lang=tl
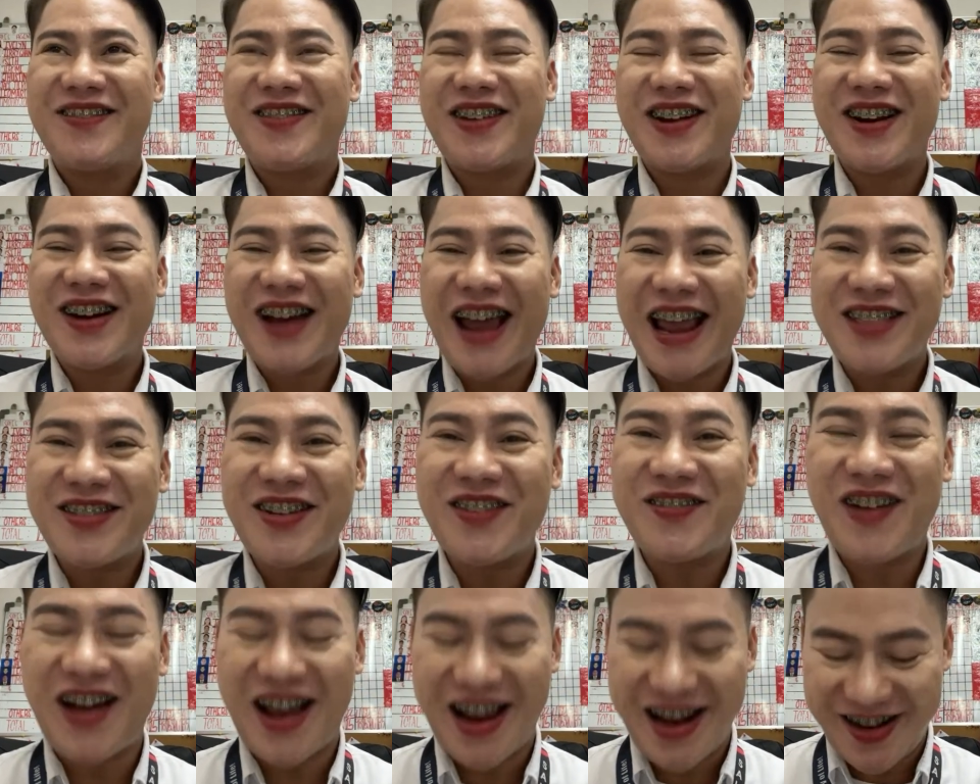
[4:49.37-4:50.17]
Pero kahit pa
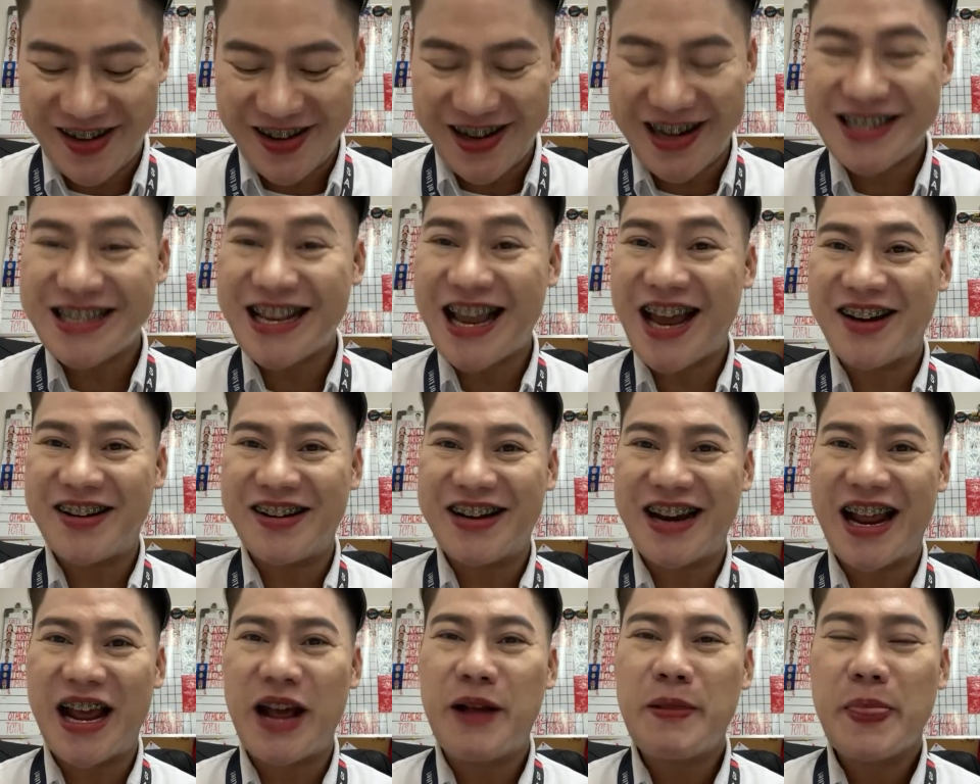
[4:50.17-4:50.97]
paano, nasa ano
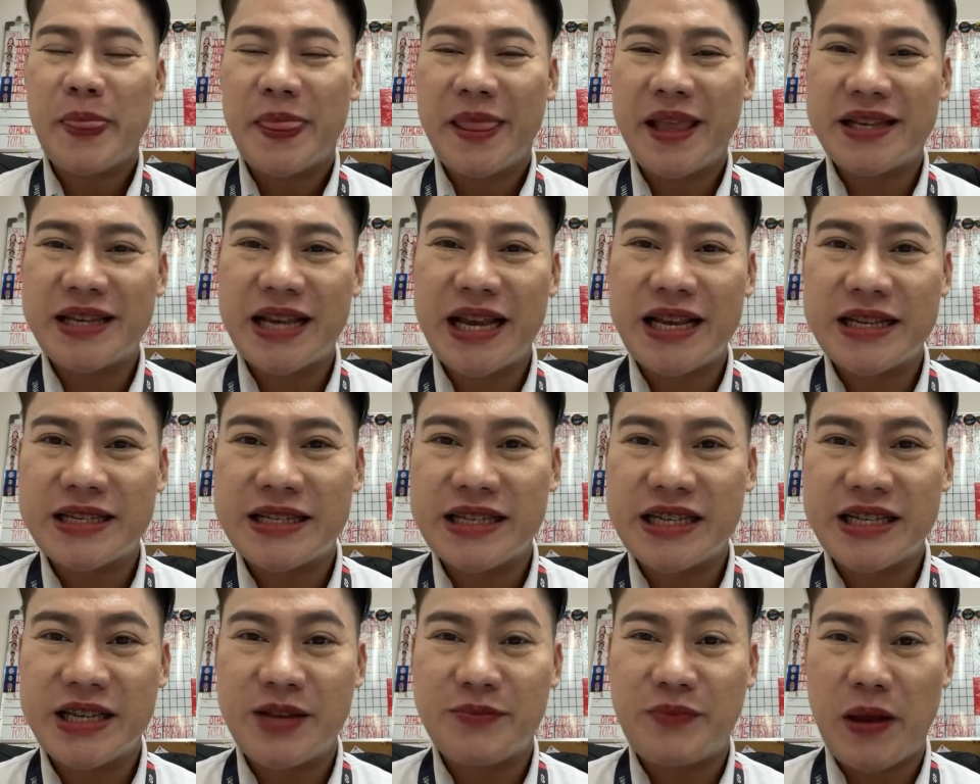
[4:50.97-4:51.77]
na, nasa
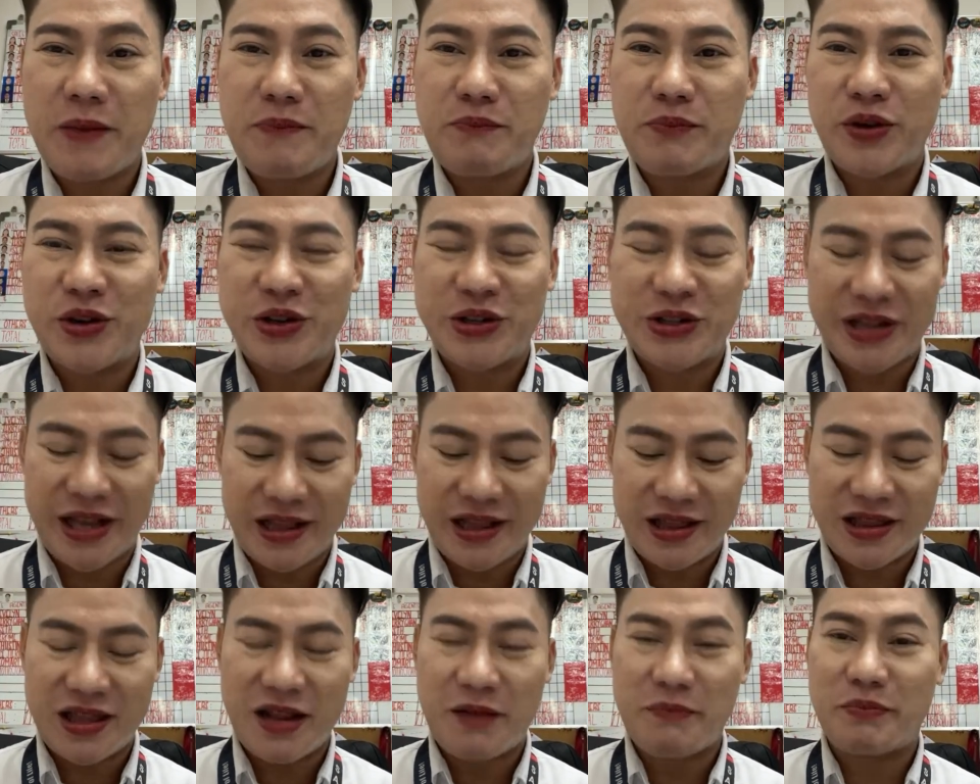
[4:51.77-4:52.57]

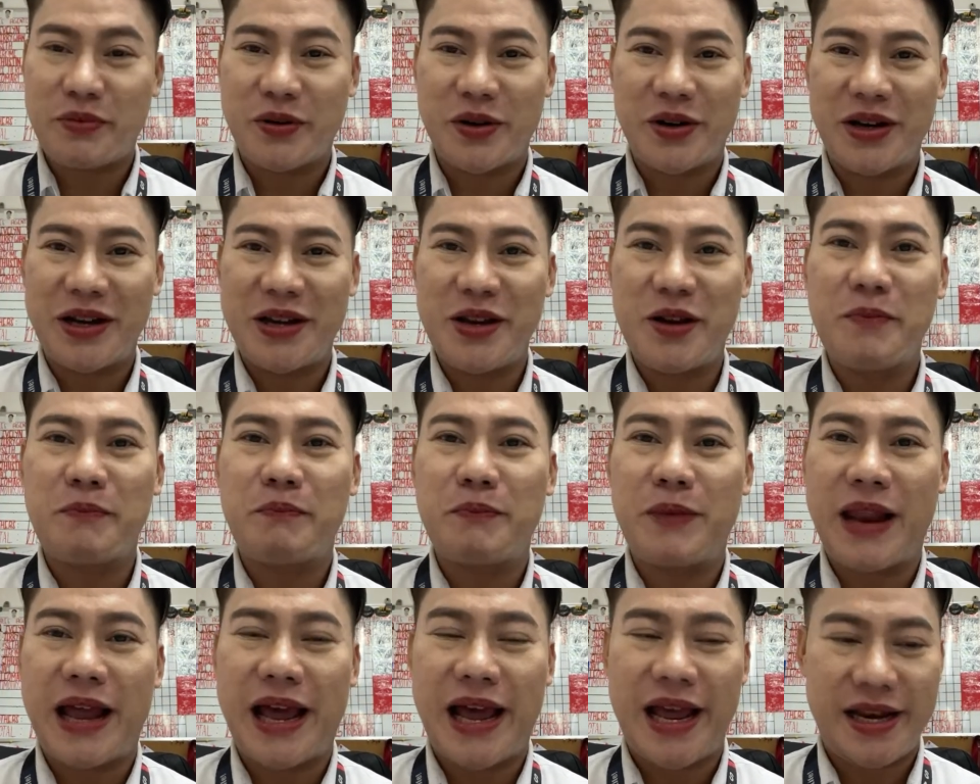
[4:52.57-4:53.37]
65% na po yung
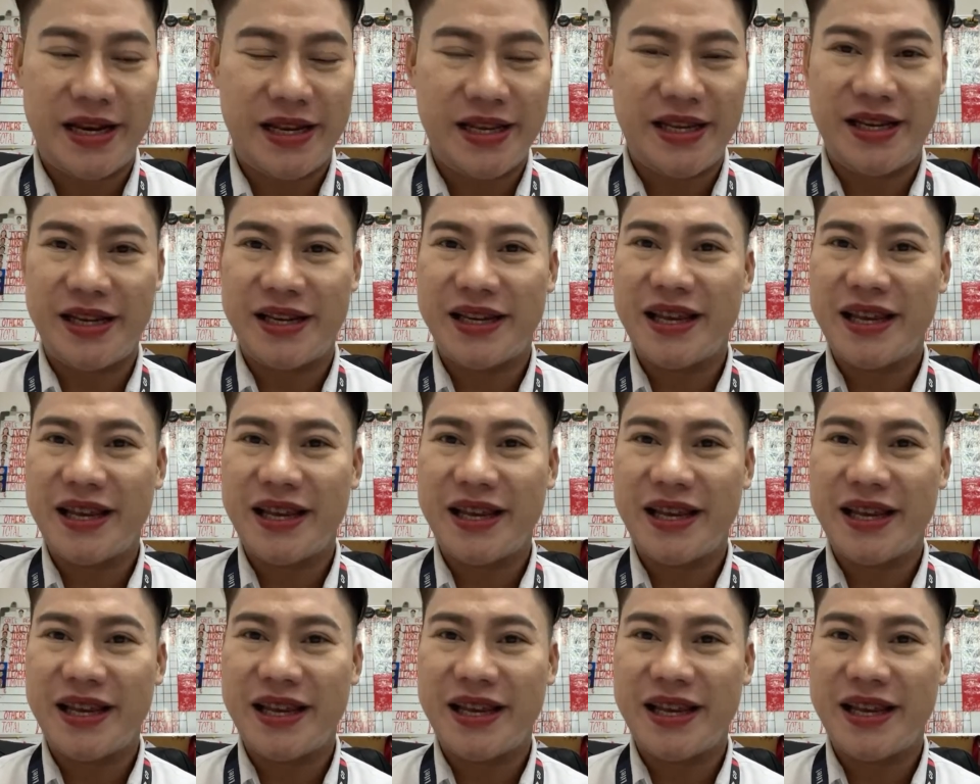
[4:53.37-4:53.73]
planning.